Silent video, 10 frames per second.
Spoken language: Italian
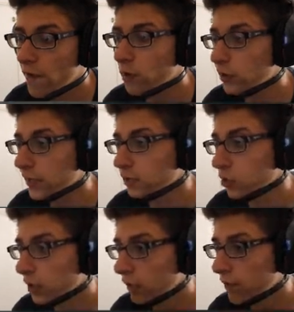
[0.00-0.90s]
e vi avevo
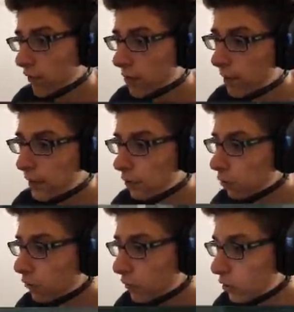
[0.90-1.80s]
detto che vi avrei
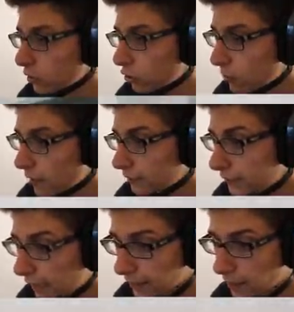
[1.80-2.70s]
parlato in un video di come è
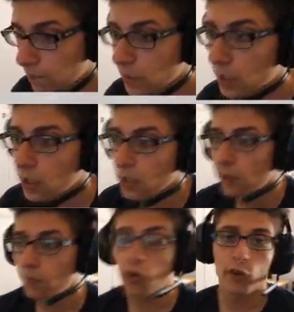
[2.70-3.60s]
andata.
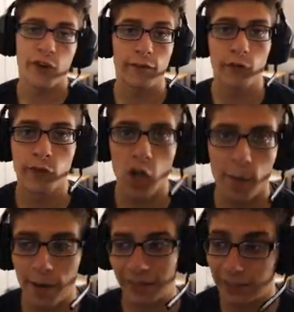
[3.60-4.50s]
Volevo farvi un video
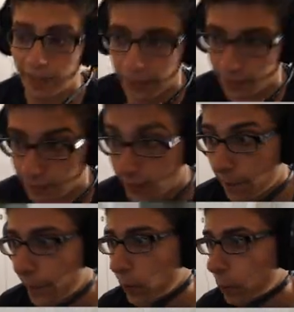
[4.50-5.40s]
a parte ieri
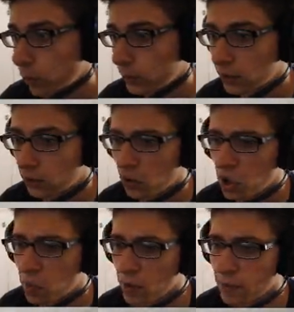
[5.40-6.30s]
sera, però poi ho detto
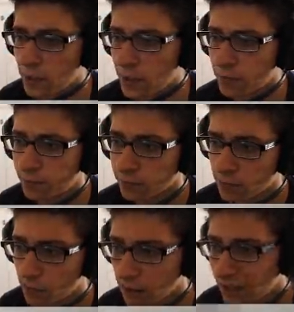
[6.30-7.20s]
no, poi mi,
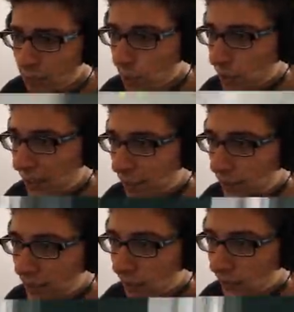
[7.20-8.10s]
poi mi
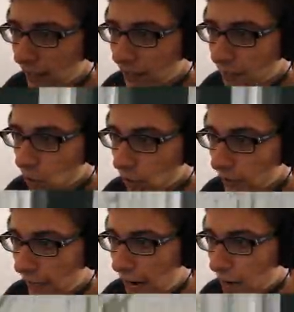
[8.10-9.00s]
iniziano a dare del
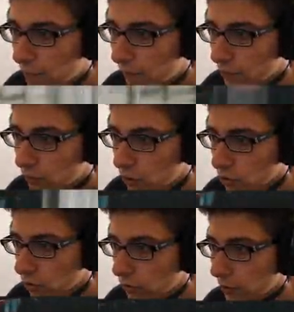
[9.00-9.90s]
money grabber, visto che
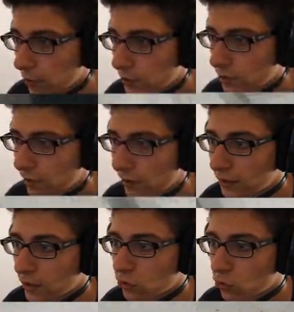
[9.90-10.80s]
ci sono delle persone
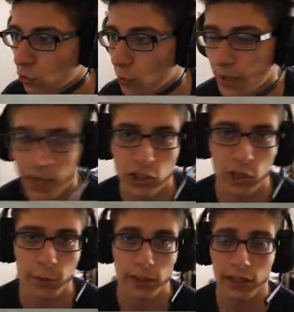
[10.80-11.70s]
veramente stupide a
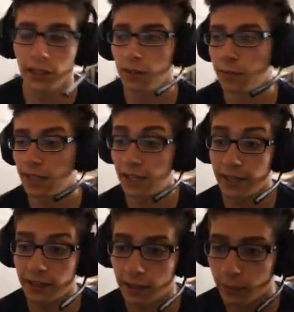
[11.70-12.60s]
giro per, per la
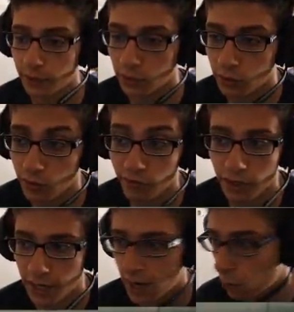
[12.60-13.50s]
rete, quindi ho detto
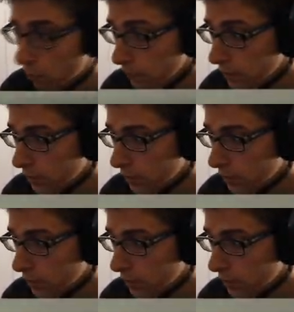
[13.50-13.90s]
evitiamo,